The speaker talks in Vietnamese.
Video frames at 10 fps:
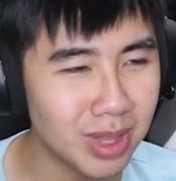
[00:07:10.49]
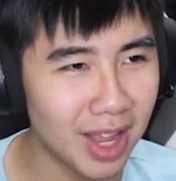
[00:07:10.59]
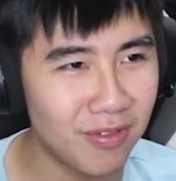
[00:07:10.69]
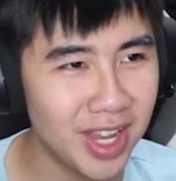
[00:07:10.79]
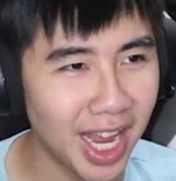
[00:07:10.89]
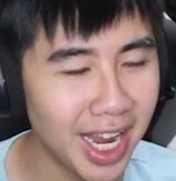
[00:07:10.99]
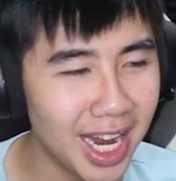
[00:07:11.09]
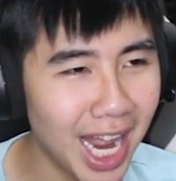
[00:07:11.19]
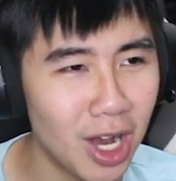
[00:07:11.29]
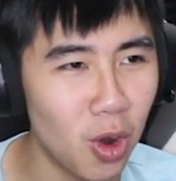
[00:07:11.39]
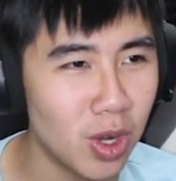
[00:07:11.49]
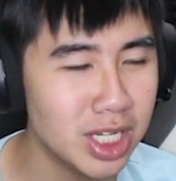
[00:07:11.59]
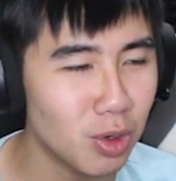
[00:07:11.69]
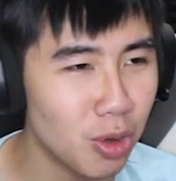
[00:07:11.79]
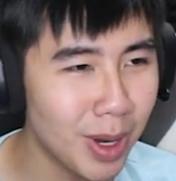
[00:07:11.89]
Tại vì anh ấy lạc lối
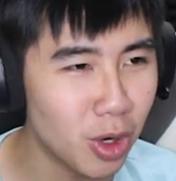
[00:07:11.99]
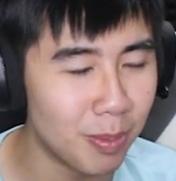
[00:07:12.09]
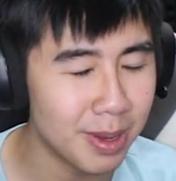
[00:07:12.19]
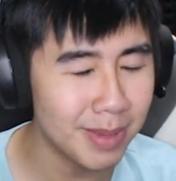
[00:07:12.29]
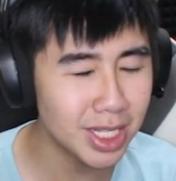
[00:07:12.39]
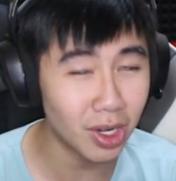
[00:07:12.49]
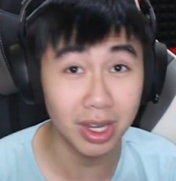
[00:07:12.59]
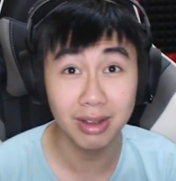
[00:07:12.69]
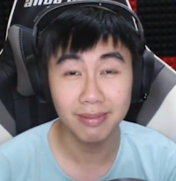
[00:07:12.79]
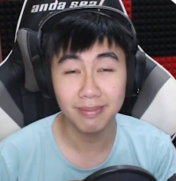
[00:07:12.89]
trong đôi mắt của mình mất rồi